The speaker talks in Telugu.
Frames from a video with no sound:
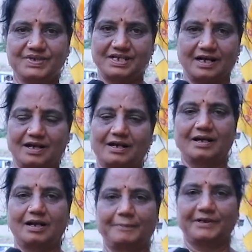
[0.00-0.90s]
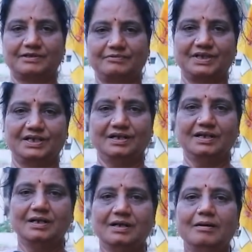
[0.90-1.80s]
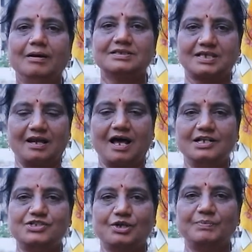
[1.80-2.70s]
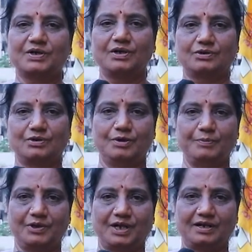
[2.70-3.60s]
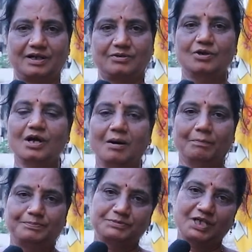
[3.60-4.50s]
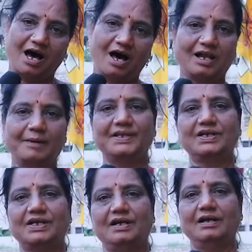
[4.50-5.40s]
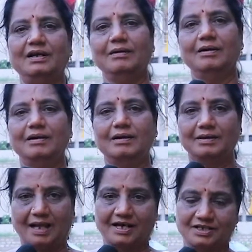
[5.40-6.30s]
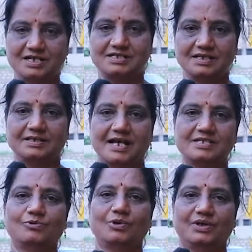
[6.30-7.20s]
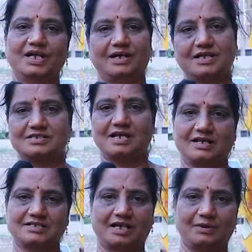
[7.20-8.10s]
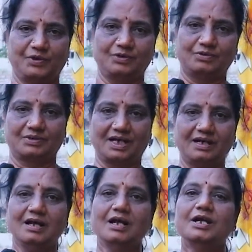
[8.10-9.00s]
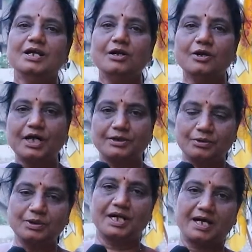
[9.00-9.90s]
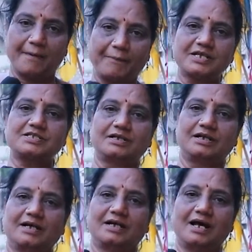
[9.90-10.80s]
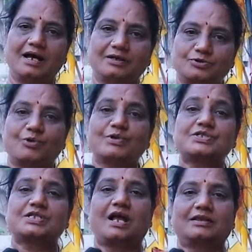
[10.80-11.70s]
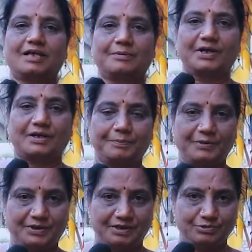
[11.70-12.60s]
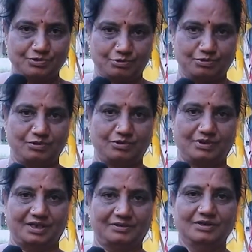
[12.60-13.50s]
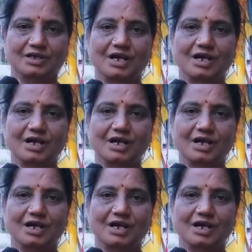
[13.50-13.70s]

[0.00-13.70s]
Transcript: జగనాన్న ఇళ్ళ పథకం అని స్థలాలు ఇచ్చాం మీరు కట్టుకోండి పన్ను అన్నారు చాలామందికి నాకు తెలిసి ఈ దేశంలోనే ఇళ్ల స్థలాలు చాలా మందికి ఉంటాయి ఇల్లు కట్టుకునే కెపాసిటీ లేక సంవత్సరాల తరబడి అక్కడ పెట్టి ఉంచుకున్న వాళ్ళు ఉన్నారు